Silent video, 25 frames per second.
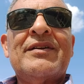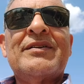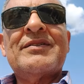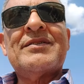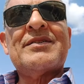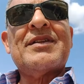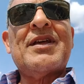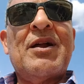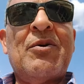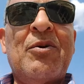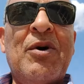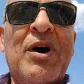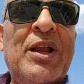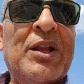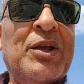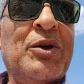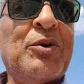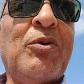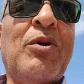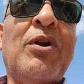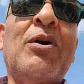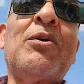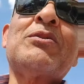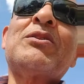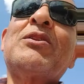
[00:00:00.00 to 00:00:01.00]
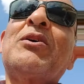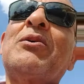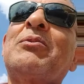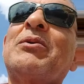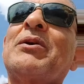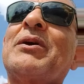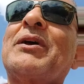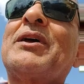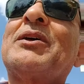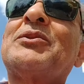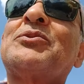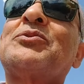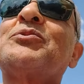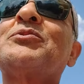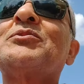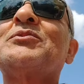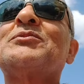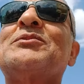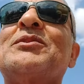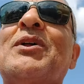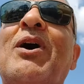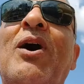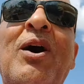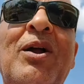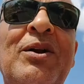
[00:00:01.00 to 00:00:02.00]
السلام عليكم ورحمة الله وبركاته
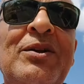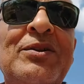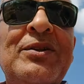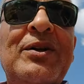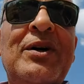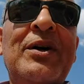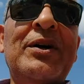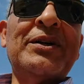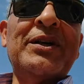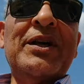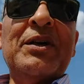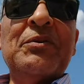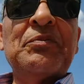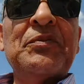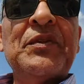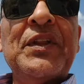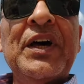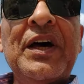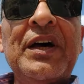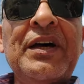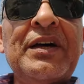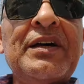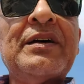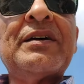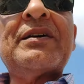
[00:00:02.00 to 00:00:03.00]
النهاردة يبدأ